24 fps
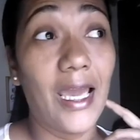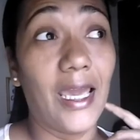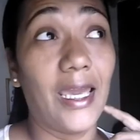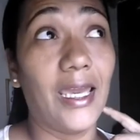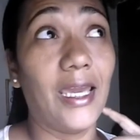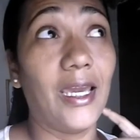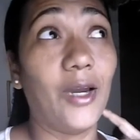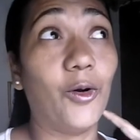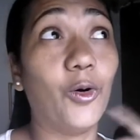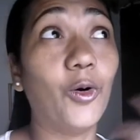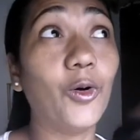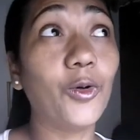
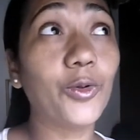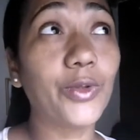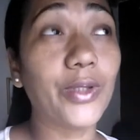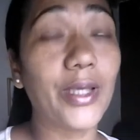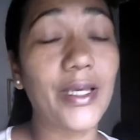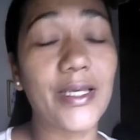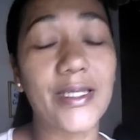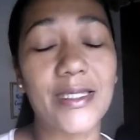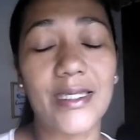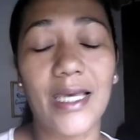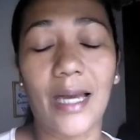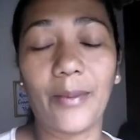É,
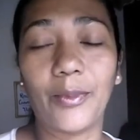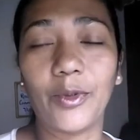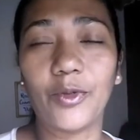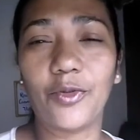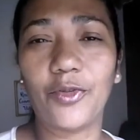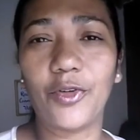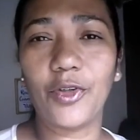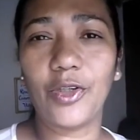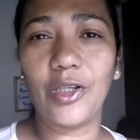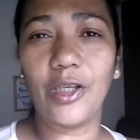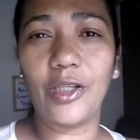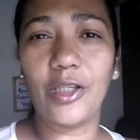ontem, sábado,
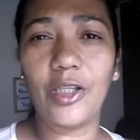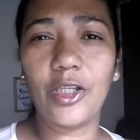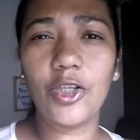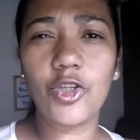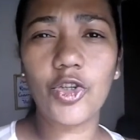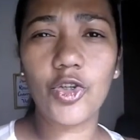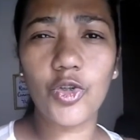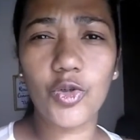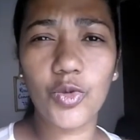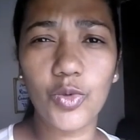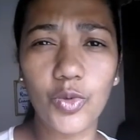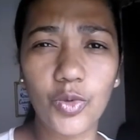foi dia de
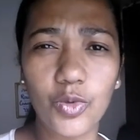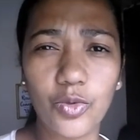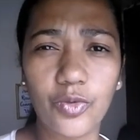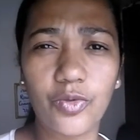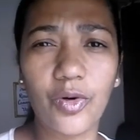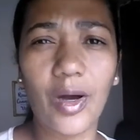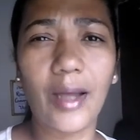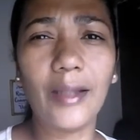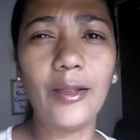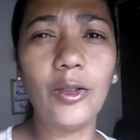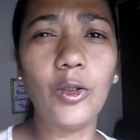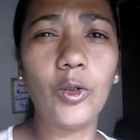
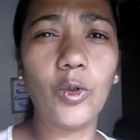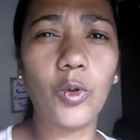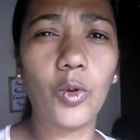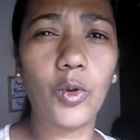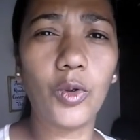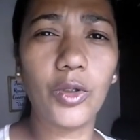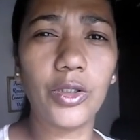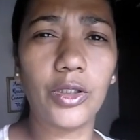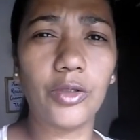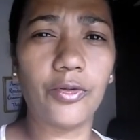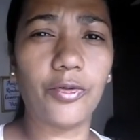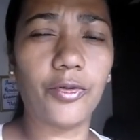chuva, à
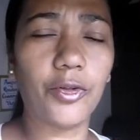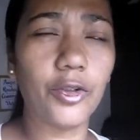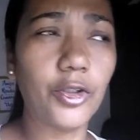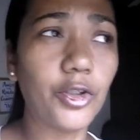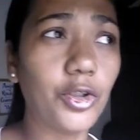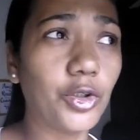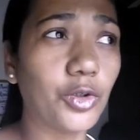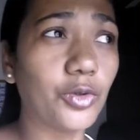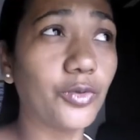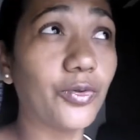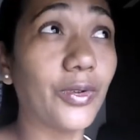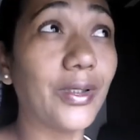noite foi
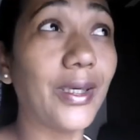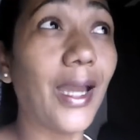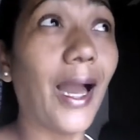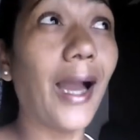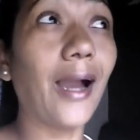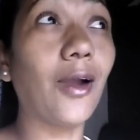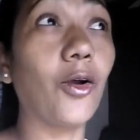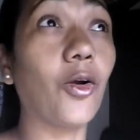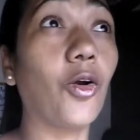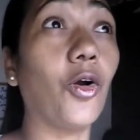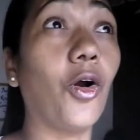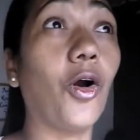chuva. E
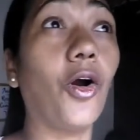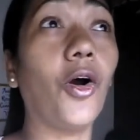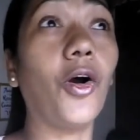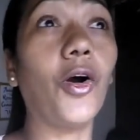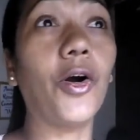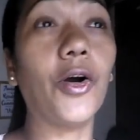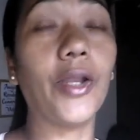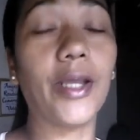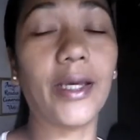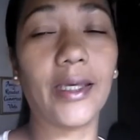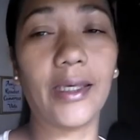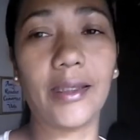
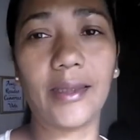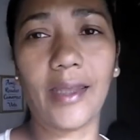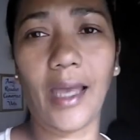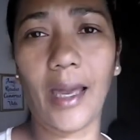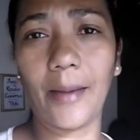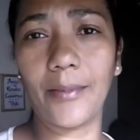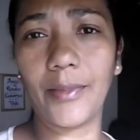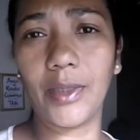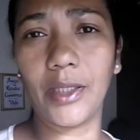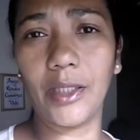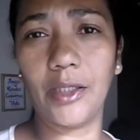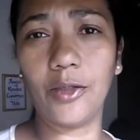agora que
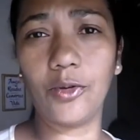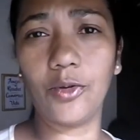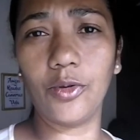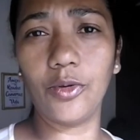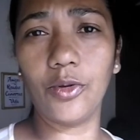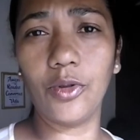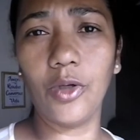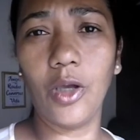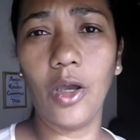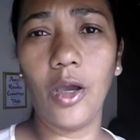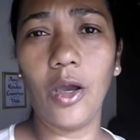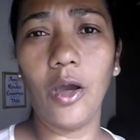tá
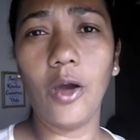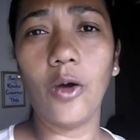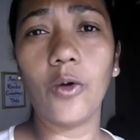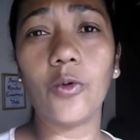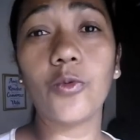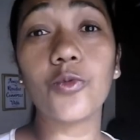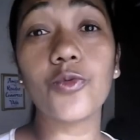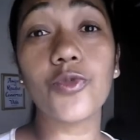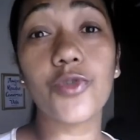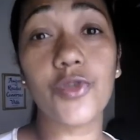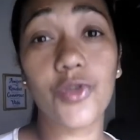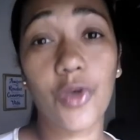abrindo
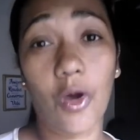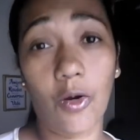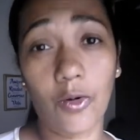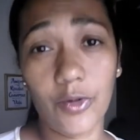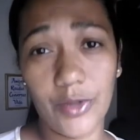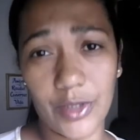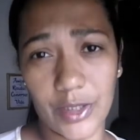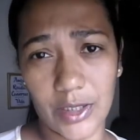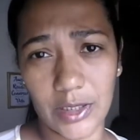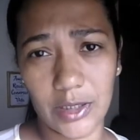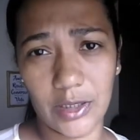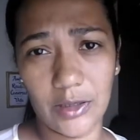um
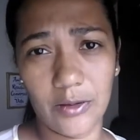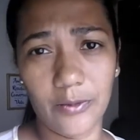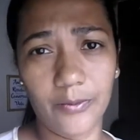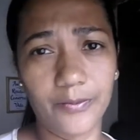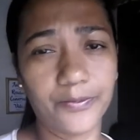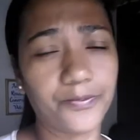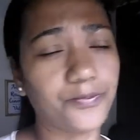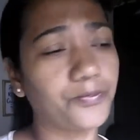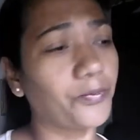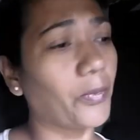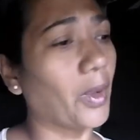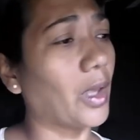
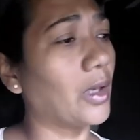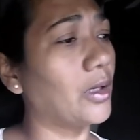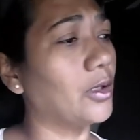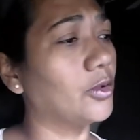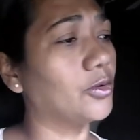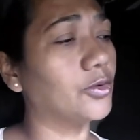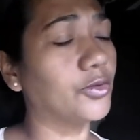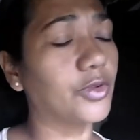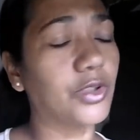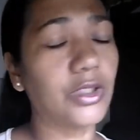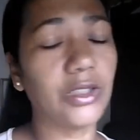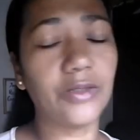solzinho
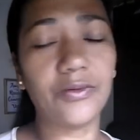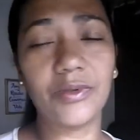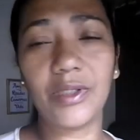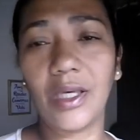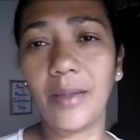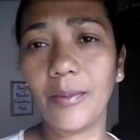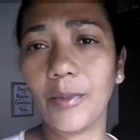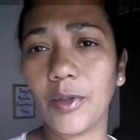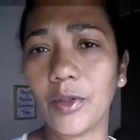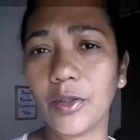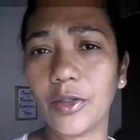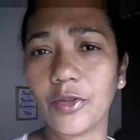eu não tive
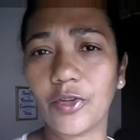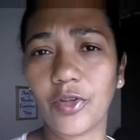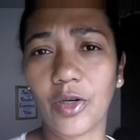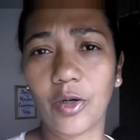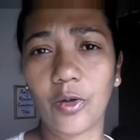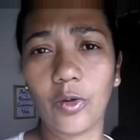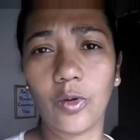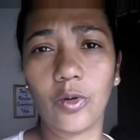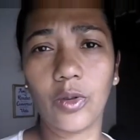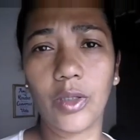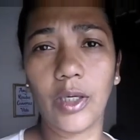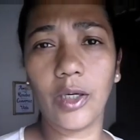demora, já
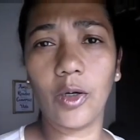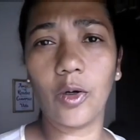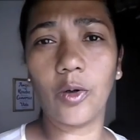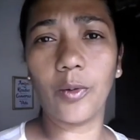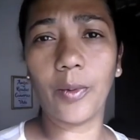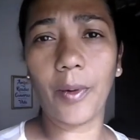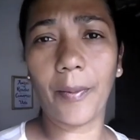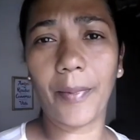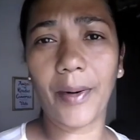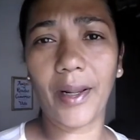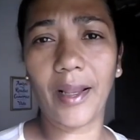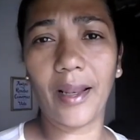coloquei
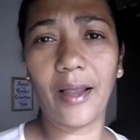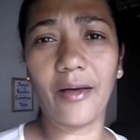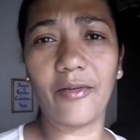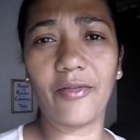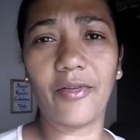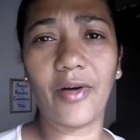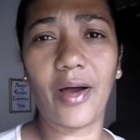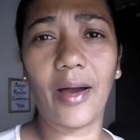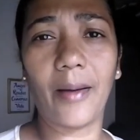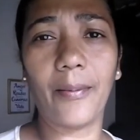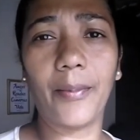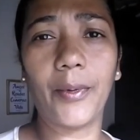roupa para
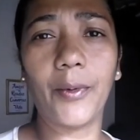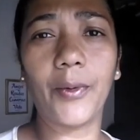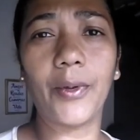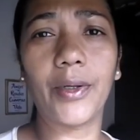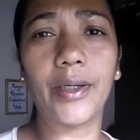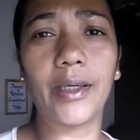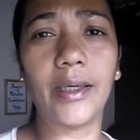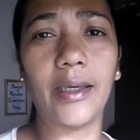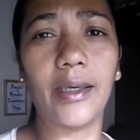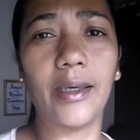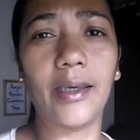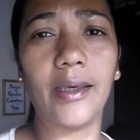lavar
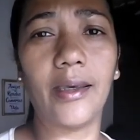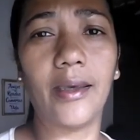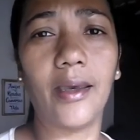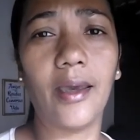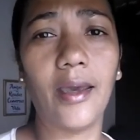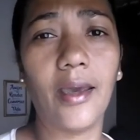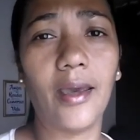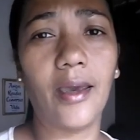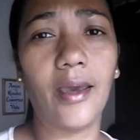porque